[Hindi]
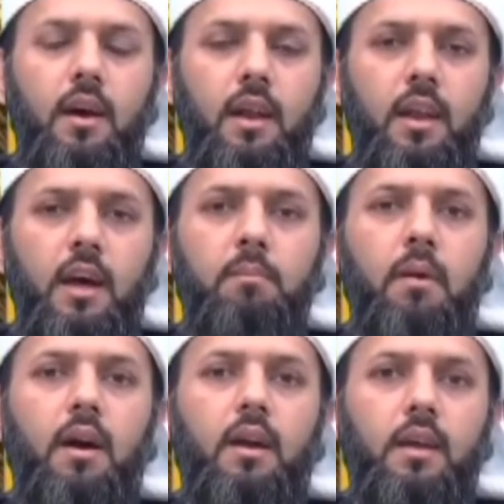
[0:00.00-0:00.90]
अल्लाह
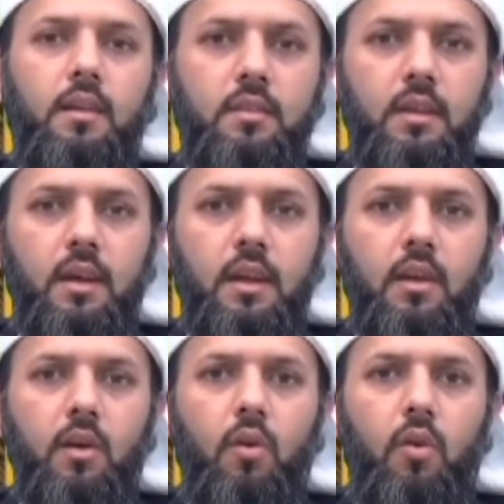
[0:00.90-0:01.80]
पाक का ज़िक्र
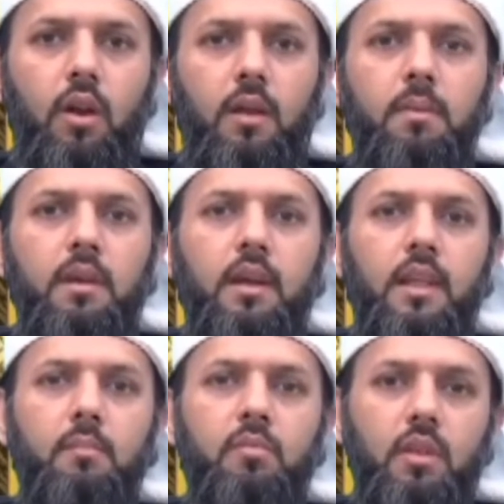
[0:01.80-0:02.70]
और नबी
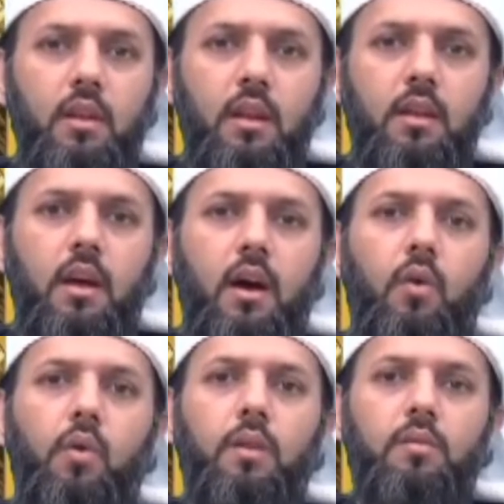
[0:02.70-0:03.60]
करीम
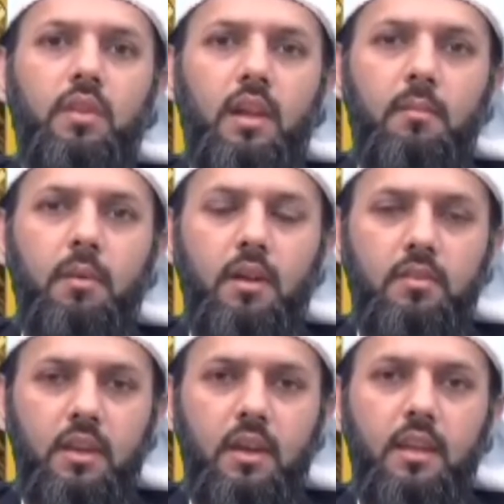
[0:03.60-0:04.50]
सल्लल्लाहु अलैहि वसल्लम का
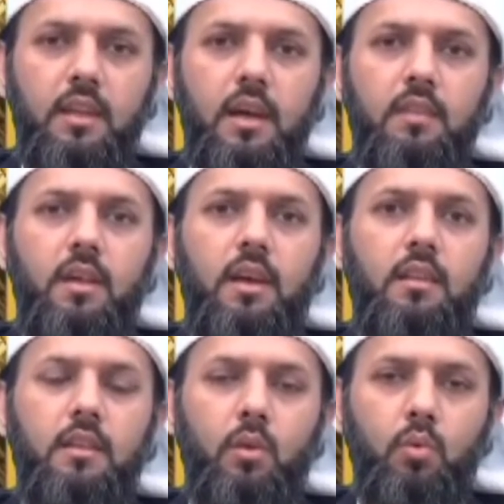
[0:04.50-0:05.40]
ज़िक्र किया जाए
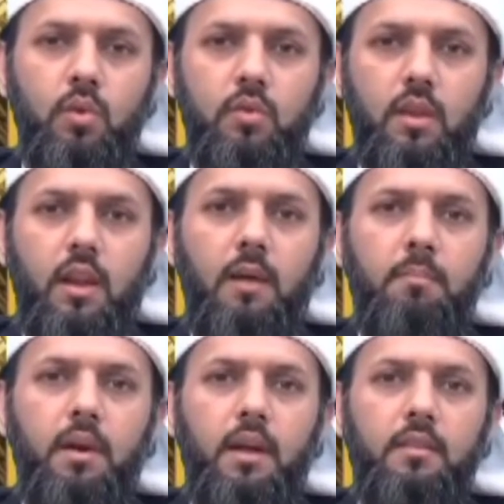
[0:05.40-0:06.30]
दरूद सलाम
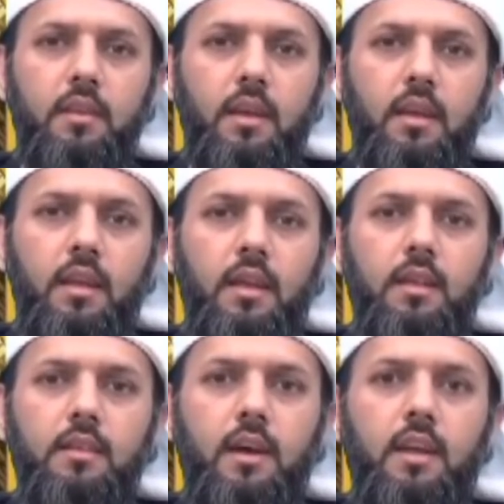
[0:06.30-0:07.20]
पढ़ा जाए
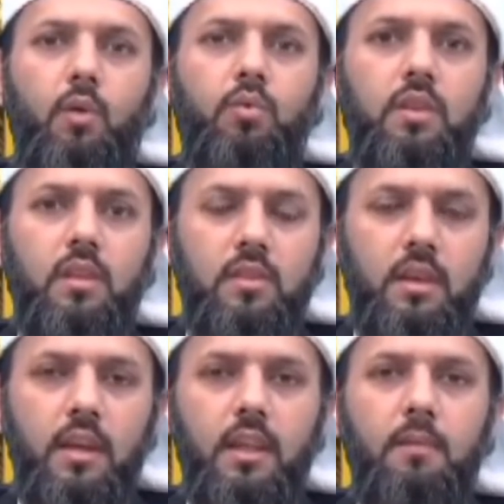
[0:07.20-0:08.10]
ताकि उसकी
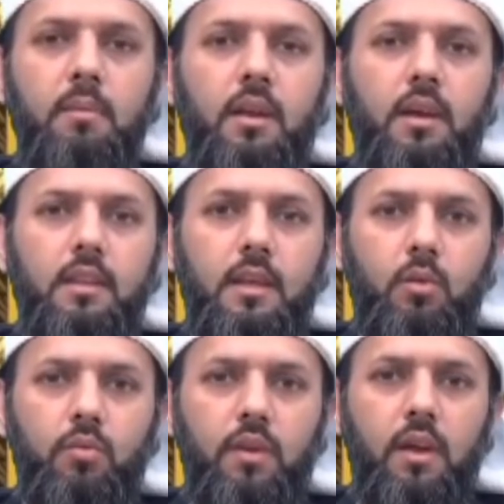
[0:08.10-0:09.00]
ज़िक्र की बरकत के तो
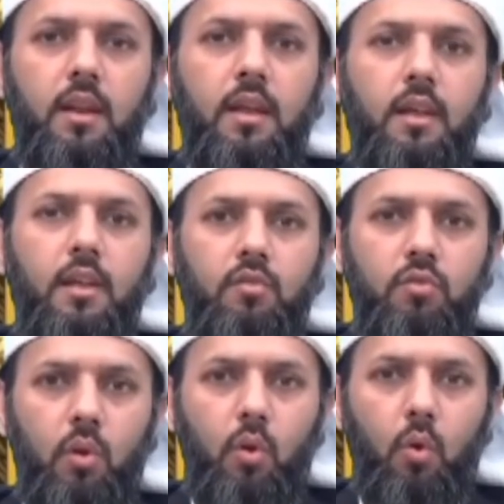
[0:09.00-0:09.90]
फैल
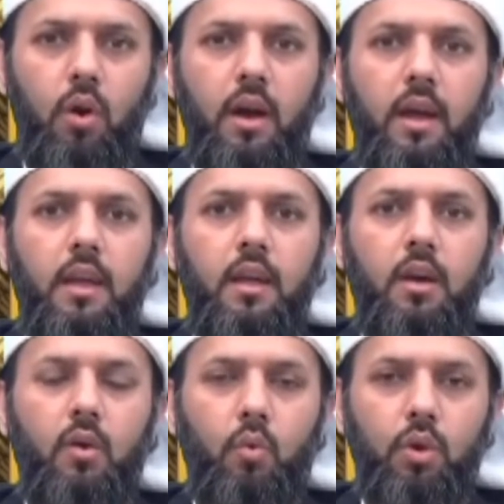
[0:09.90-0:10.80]
जो लोग आएँ
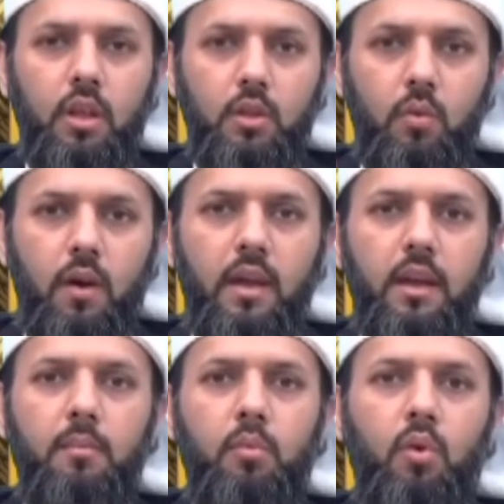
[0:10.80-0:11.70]
उनकी दुआएं
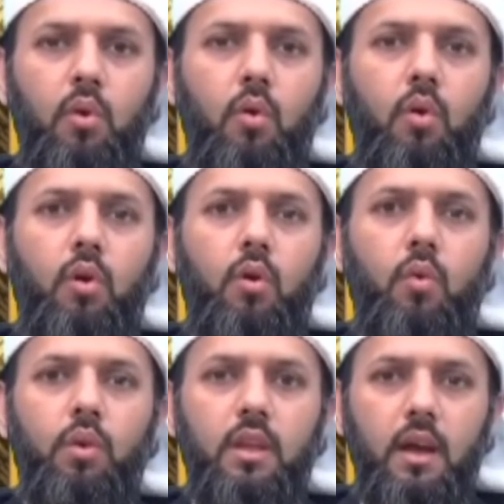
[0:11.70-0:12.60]
कबूल हों
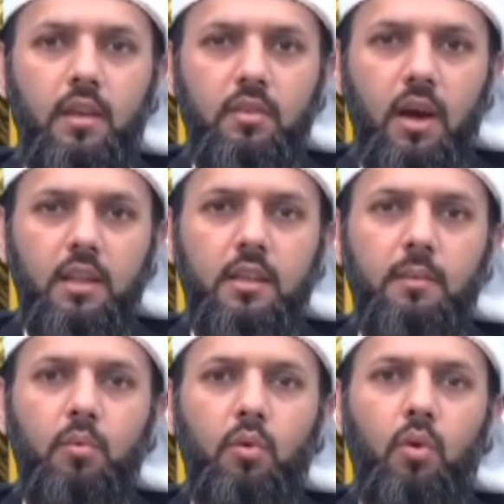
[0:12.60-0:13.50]
उनकी हाजात
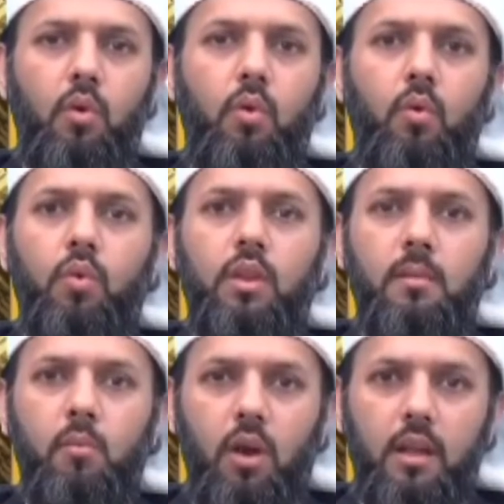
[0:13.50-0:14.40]
कबूल हों उनकी
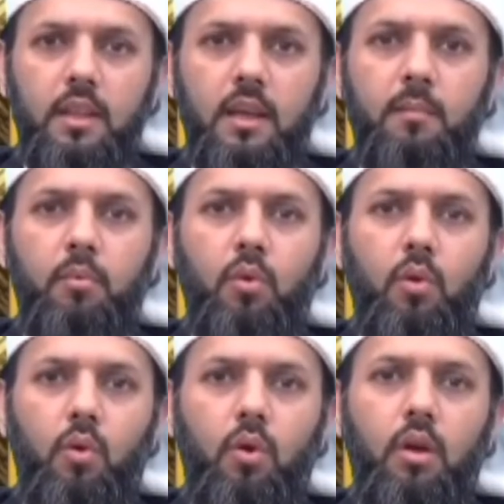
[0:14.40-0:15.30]
मुरादें कबूल हों